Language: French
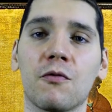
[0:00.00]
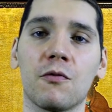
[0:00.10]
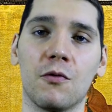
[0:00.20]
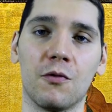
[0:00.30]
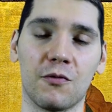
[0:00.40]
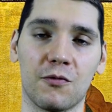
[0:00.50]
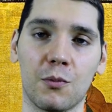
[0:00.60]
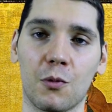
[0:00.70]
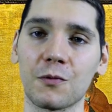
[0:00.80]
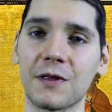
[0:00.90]
vont,
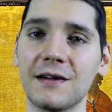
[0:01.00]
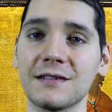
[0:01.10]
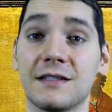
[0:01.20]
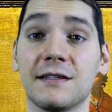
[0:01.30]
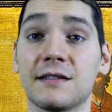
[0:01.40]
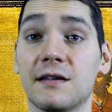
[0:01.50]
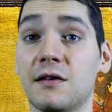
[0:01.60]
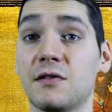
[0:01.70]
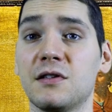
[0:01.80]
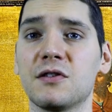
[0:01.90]
bon train, c'est-à-dire
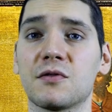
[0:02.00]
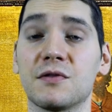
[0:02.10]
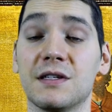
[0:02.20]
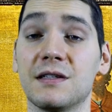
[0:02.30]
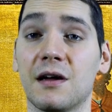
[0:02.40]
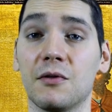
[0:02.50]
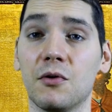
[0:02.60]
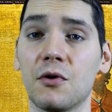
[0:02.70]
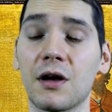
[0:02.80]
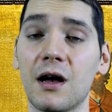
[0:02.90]
certains disent que c'est un
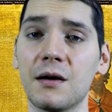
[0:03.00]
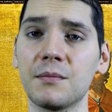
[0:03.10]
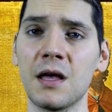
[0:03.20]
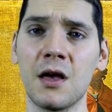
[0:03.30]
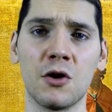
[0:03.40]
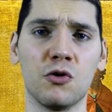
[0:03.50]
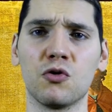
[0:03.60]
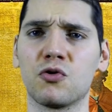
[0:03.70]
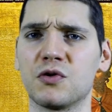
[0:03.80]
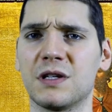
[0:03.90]
hologramme,
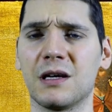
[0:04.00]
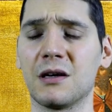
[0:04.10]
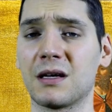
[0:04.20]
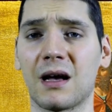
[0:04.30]
d'autres que c'est